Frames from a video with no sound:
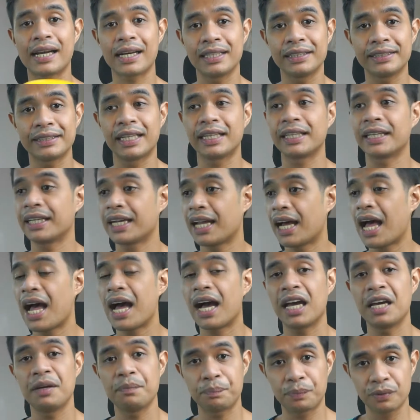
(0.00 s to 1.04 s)
dyan na
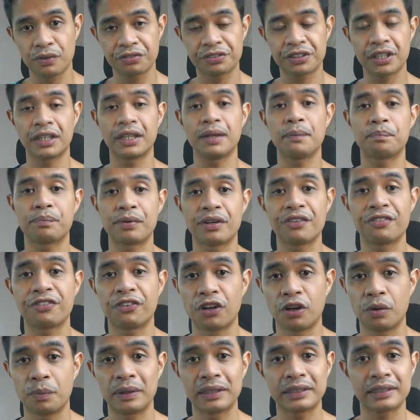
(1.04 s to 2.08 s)
nakaka-improve siya ng
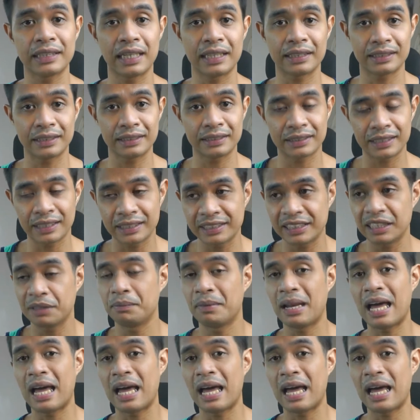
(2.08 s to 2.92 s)
performance natin sa gym,